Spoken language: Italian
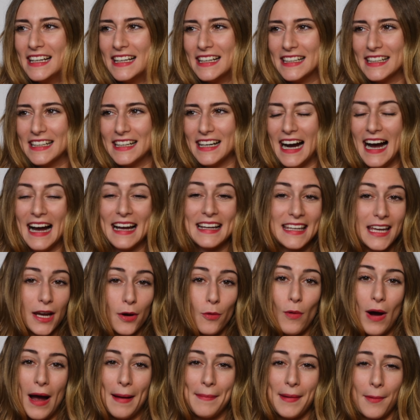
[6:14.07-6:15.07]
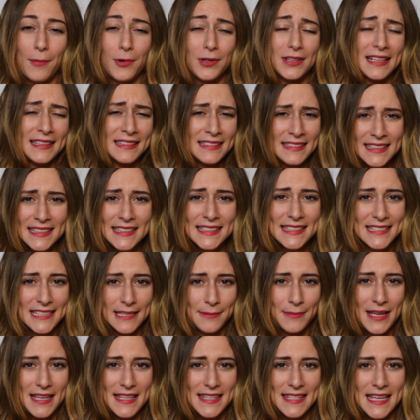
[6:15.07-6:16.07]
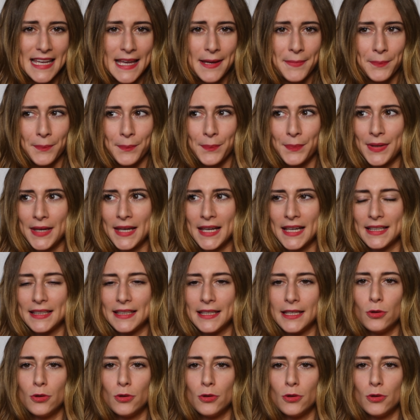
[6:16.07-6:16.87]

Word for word: Eh, anche qua abbiamo tantissimi esempi